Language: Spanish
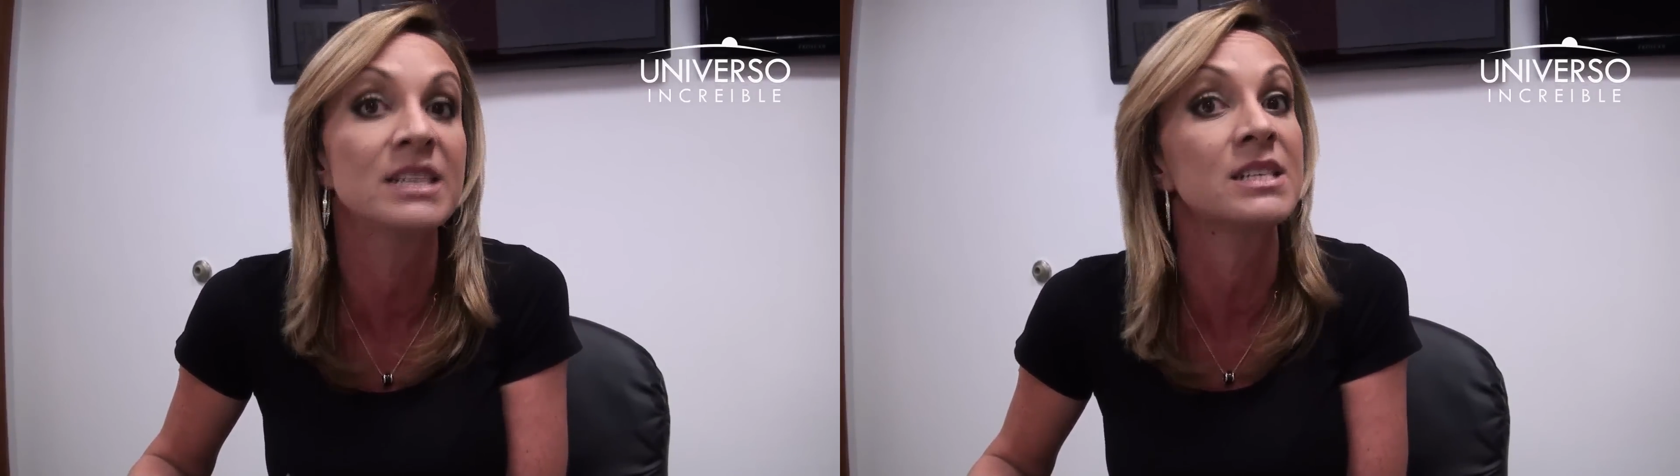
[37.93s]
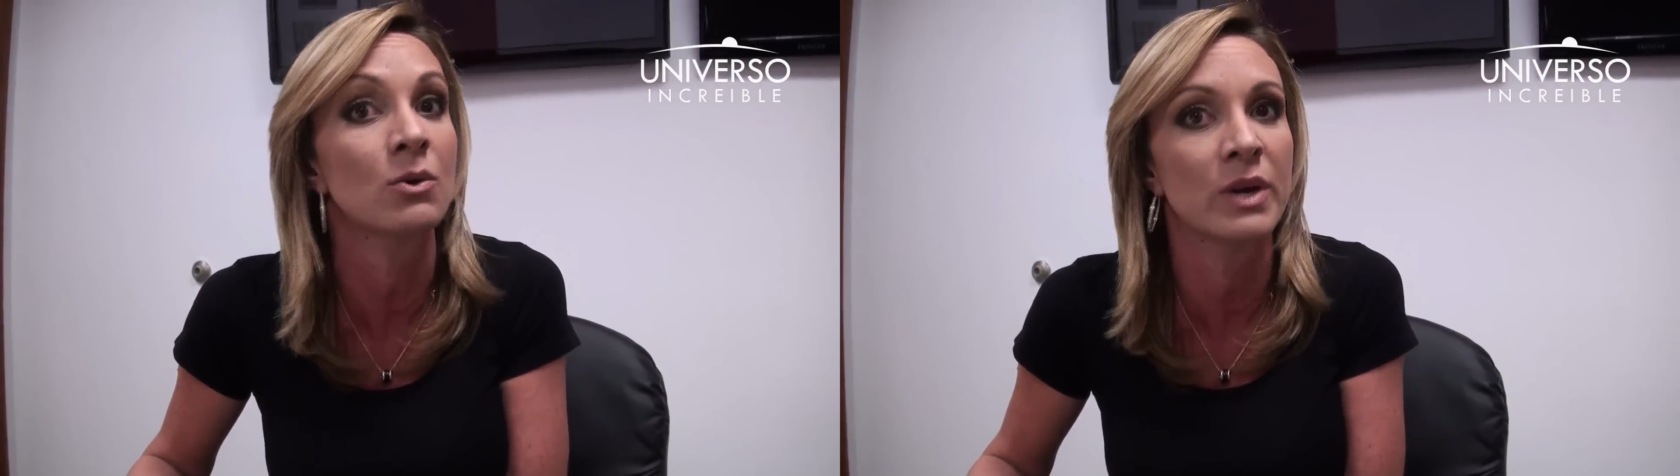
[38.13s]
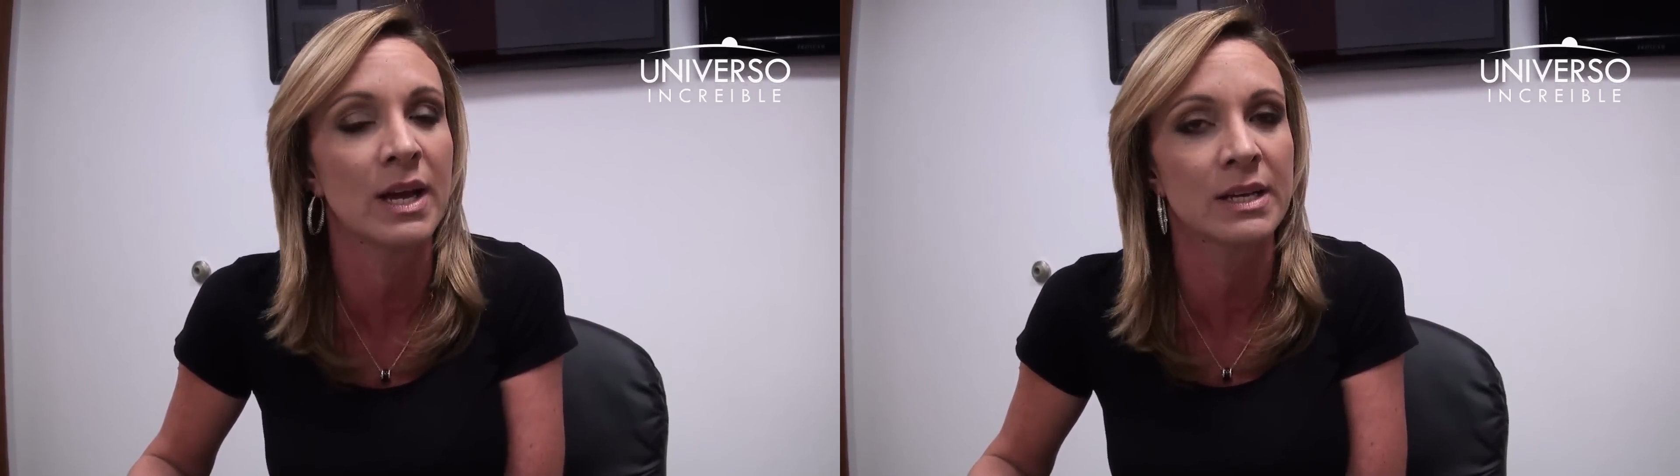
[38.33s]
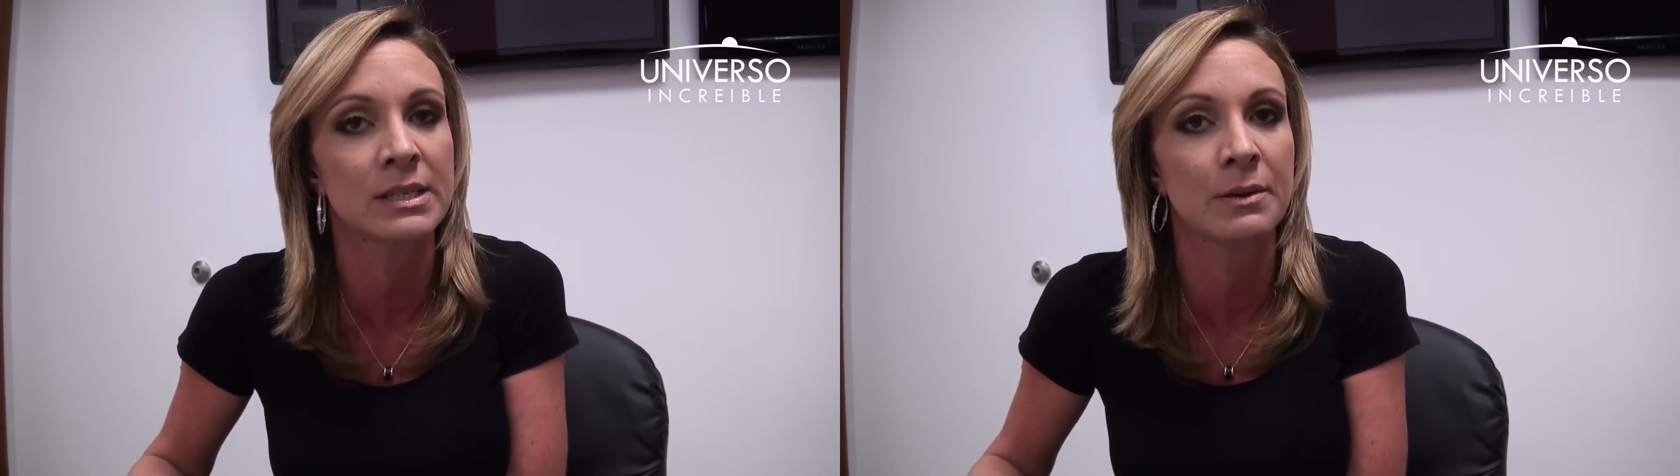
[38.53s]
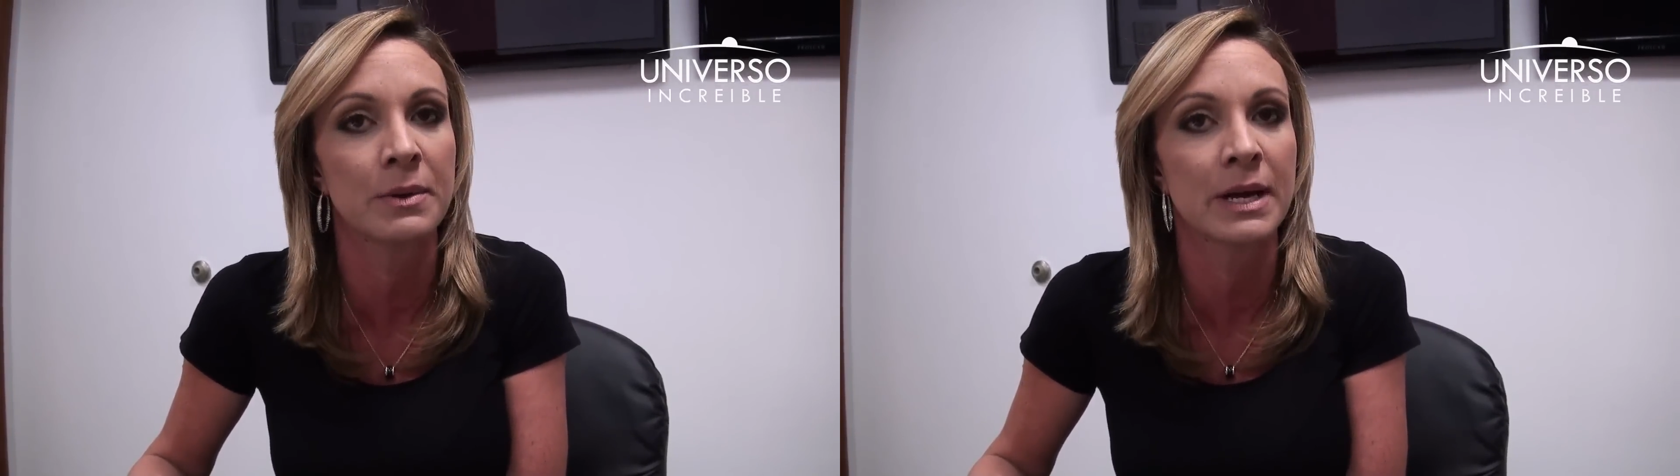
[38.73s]
inseguridad que
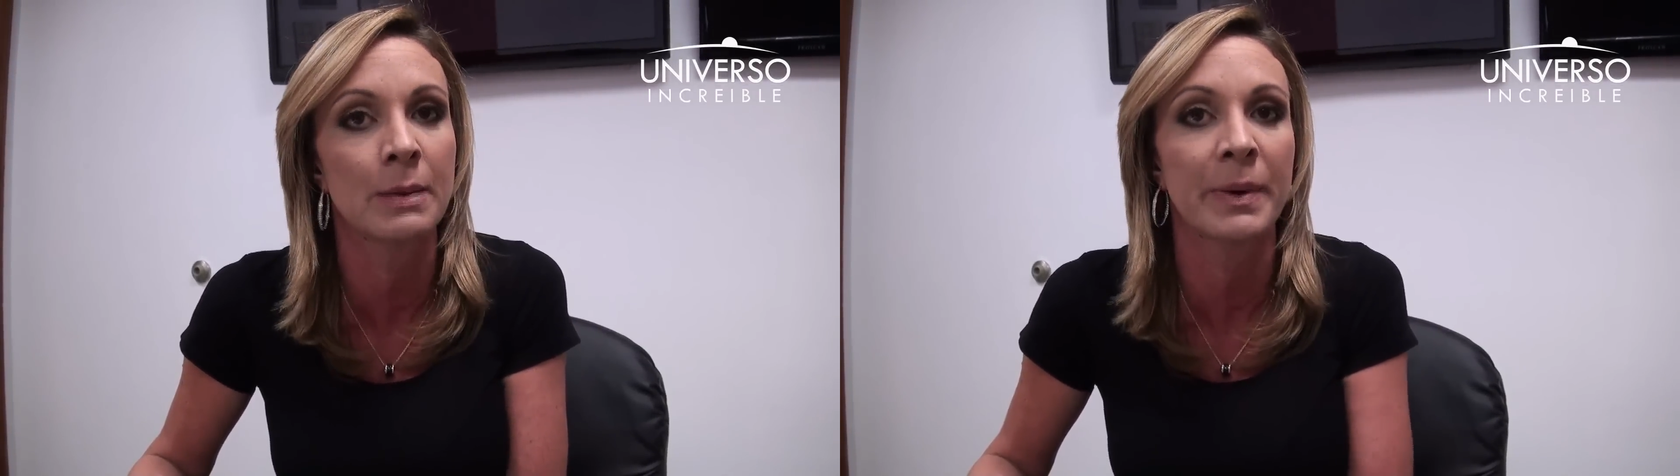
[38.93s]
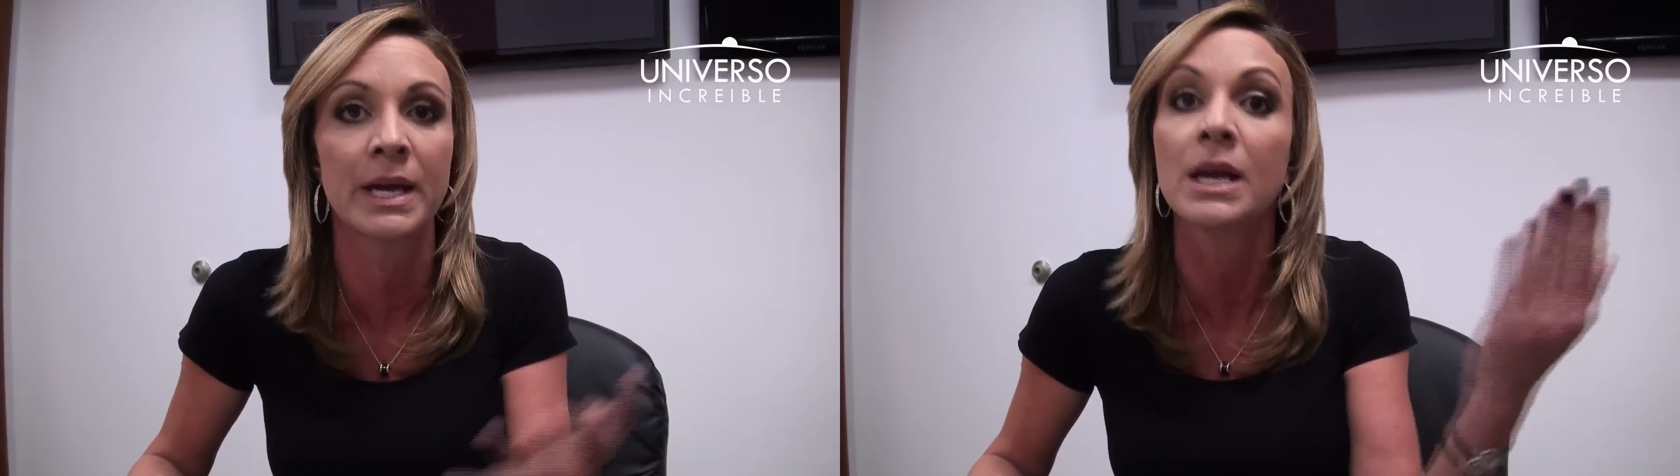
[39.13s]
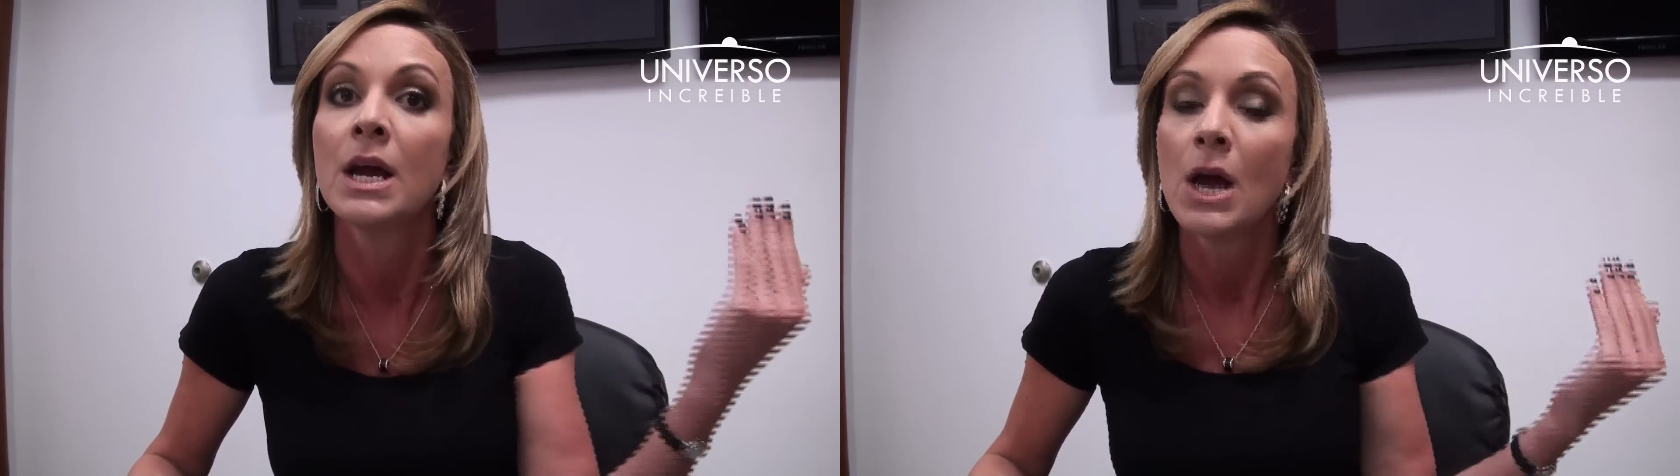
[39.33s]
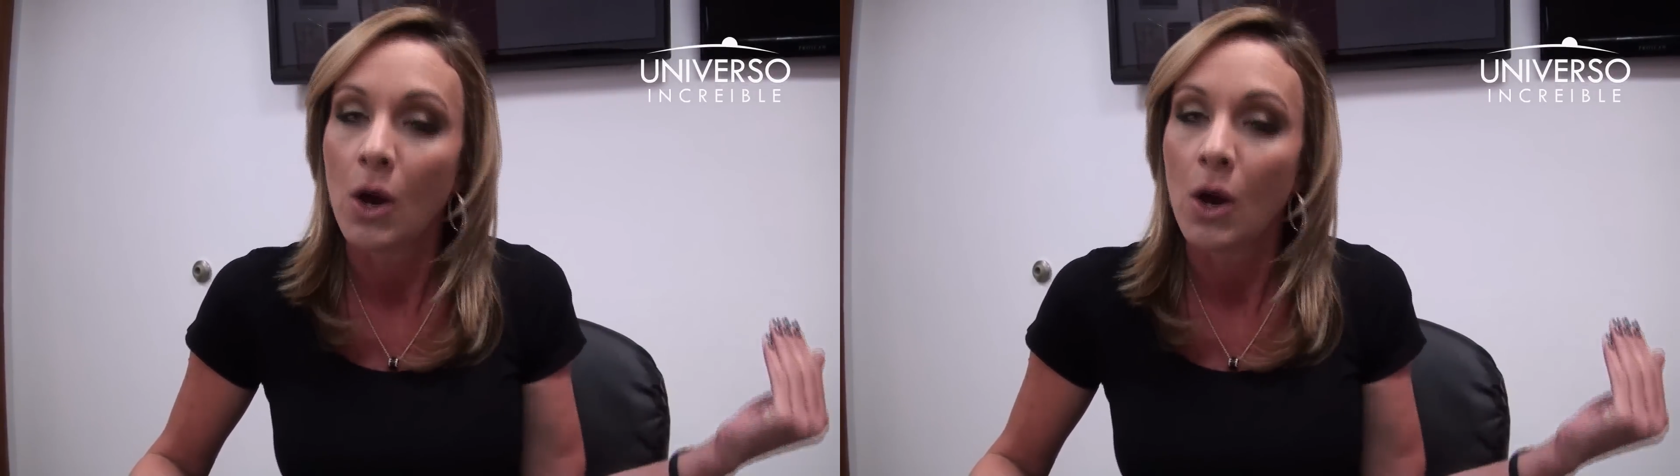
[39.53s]
se vive en el país.